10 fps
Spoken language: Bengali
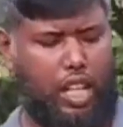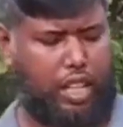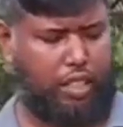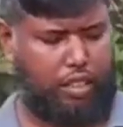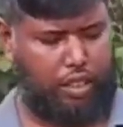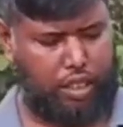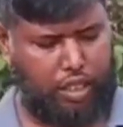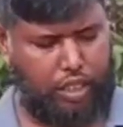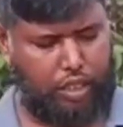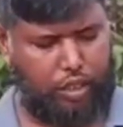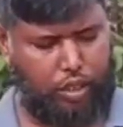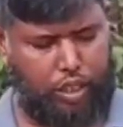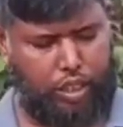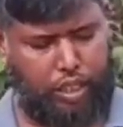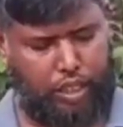আর
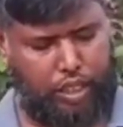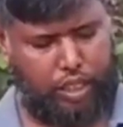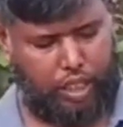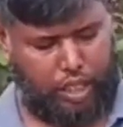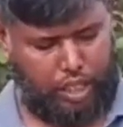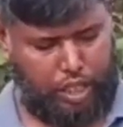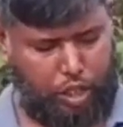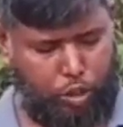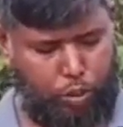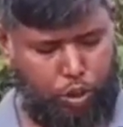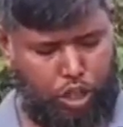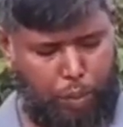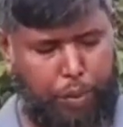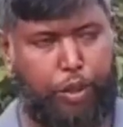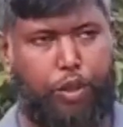এই এই
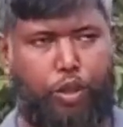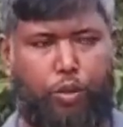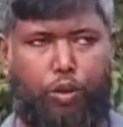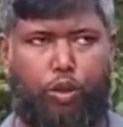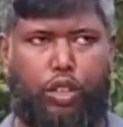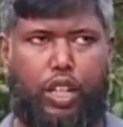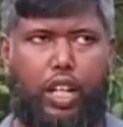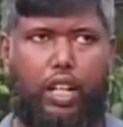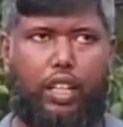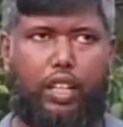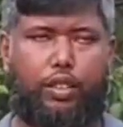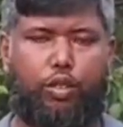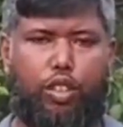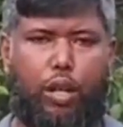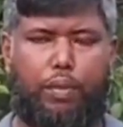কবুতরটা বিউটি কবুতরটা এই
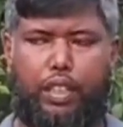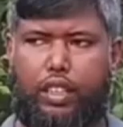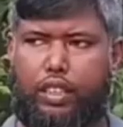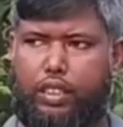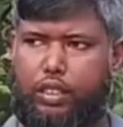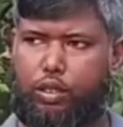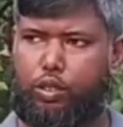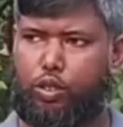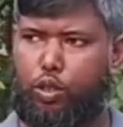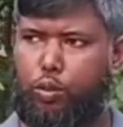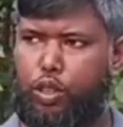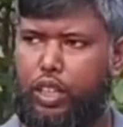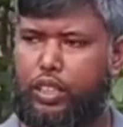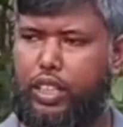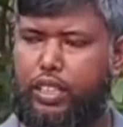জন্য আমি অন্য কবর
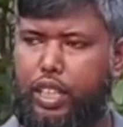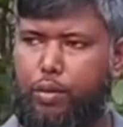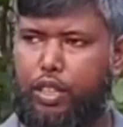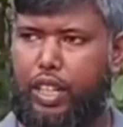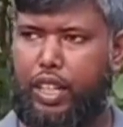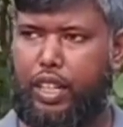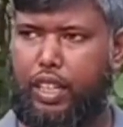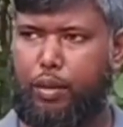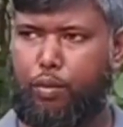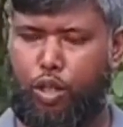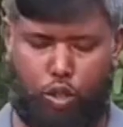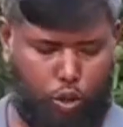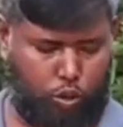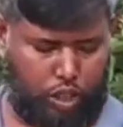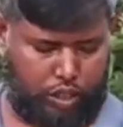থেকে দেওয়া হয়েছে আমার সেখানে ডিমগুলো
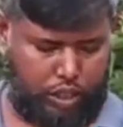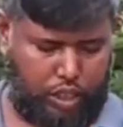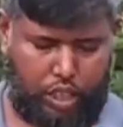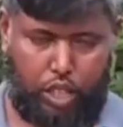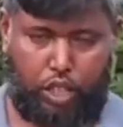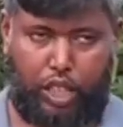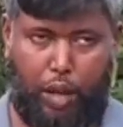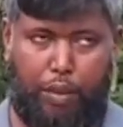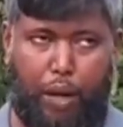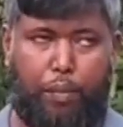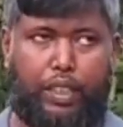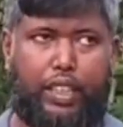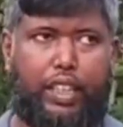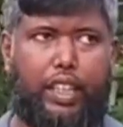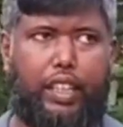শক্ত আছে তো আমি
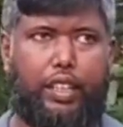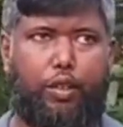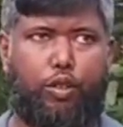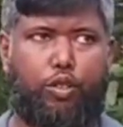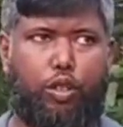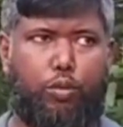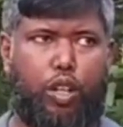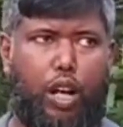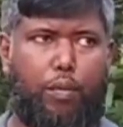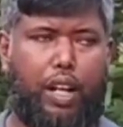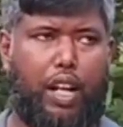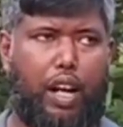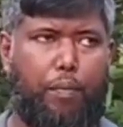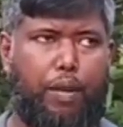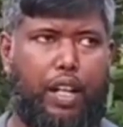আপনাদেরকে রিকোয়েস্ট করবো বা
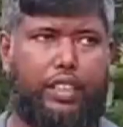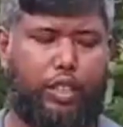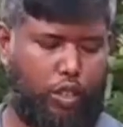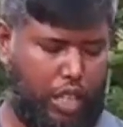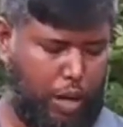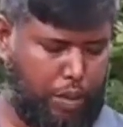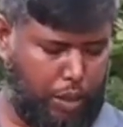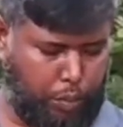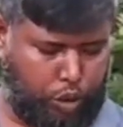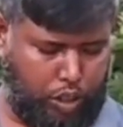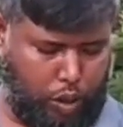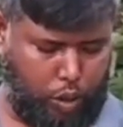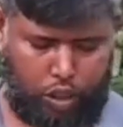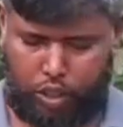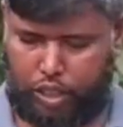আপনারা ইচ্ছা করলে আমার এই প্রতিটি
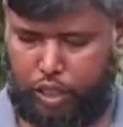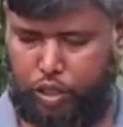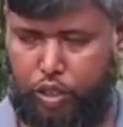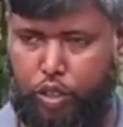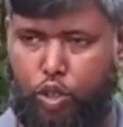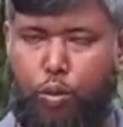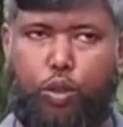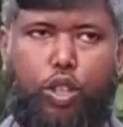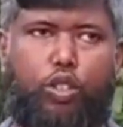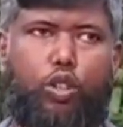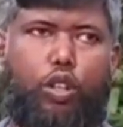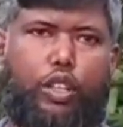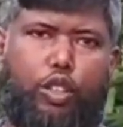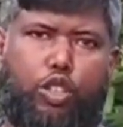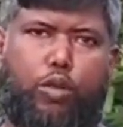ব্যবহার করতে সেটা হচ্ছে যে কবুতরের যখন
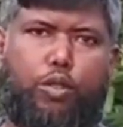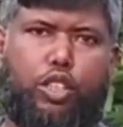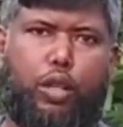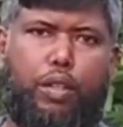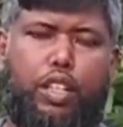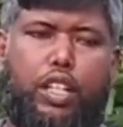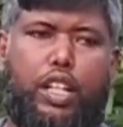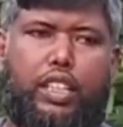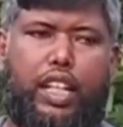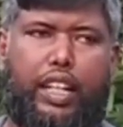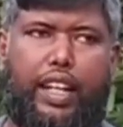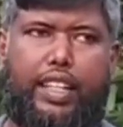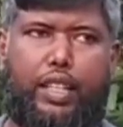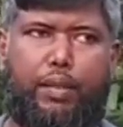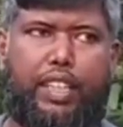এই ধরনের সমস্যা হবে তার
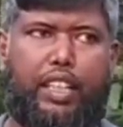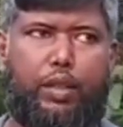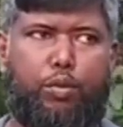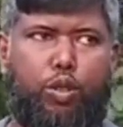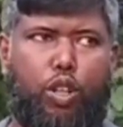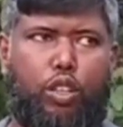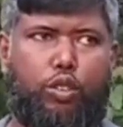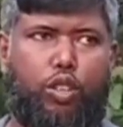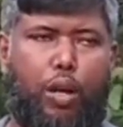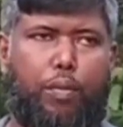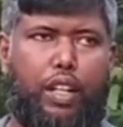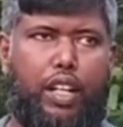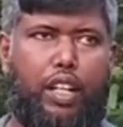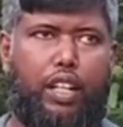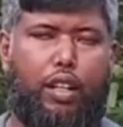ক্যালসিয়ামের চাহিদা পূরণ করার জন্য
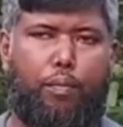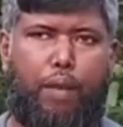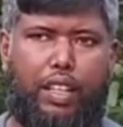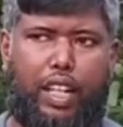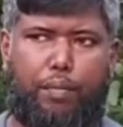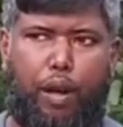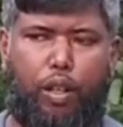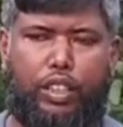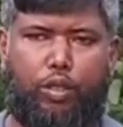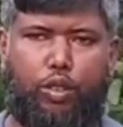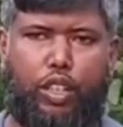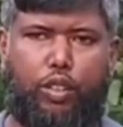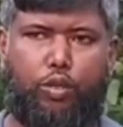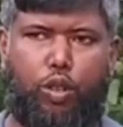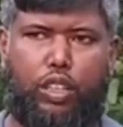আপনারা বাজারে পাওয়া যে কোনো
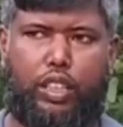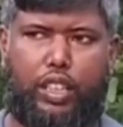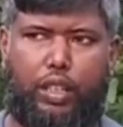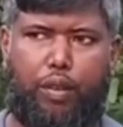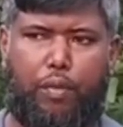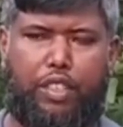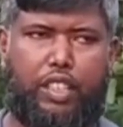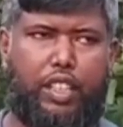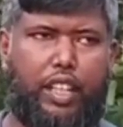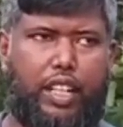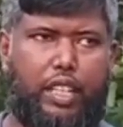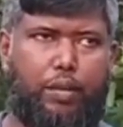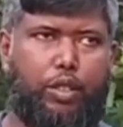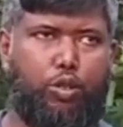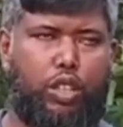দোকান থেকে ফার্মেসি থেকে
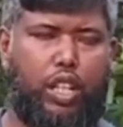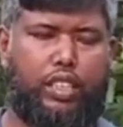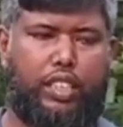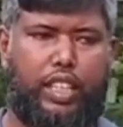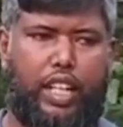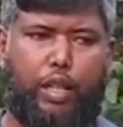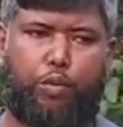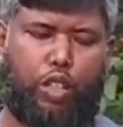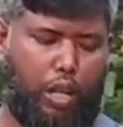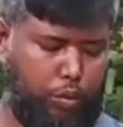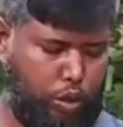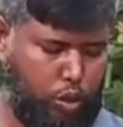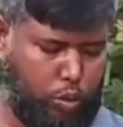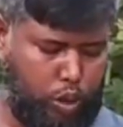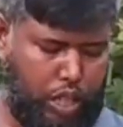ক্যালসিয়ামের যে ওষুধটা আছে সেটা এনে পরিমাণ মতো
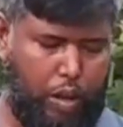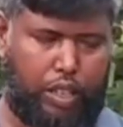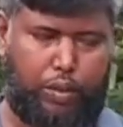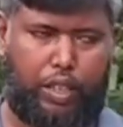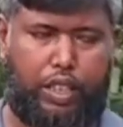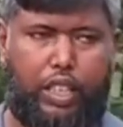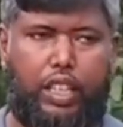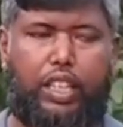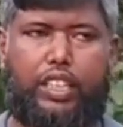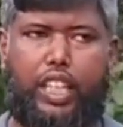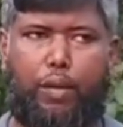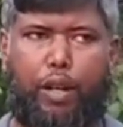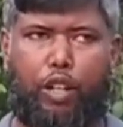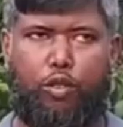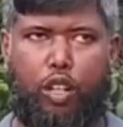কবুতর খাওয়াতে পারেন ইনশাল্লাহ
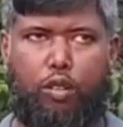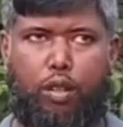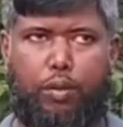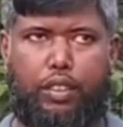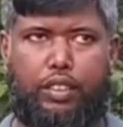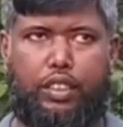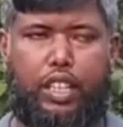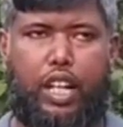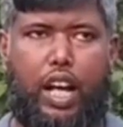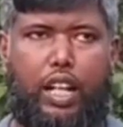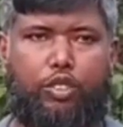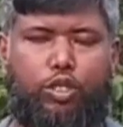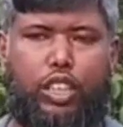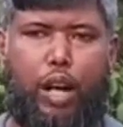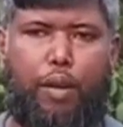ভালো ফলাফল পাবেন আর
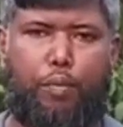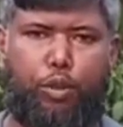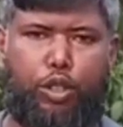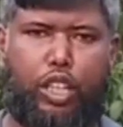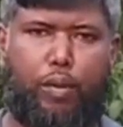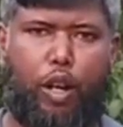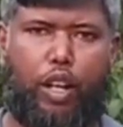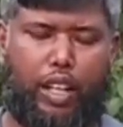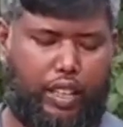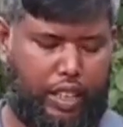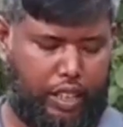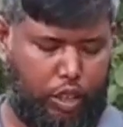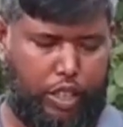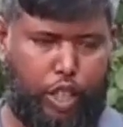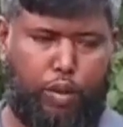যদি আমার প্রতিটা ভালো লাগা থাকে
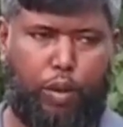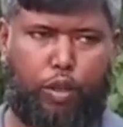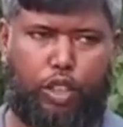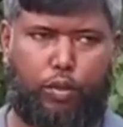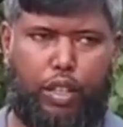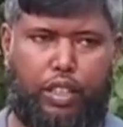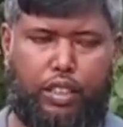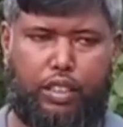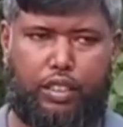তাহলে এটাও ব্যবহার করতে পারেন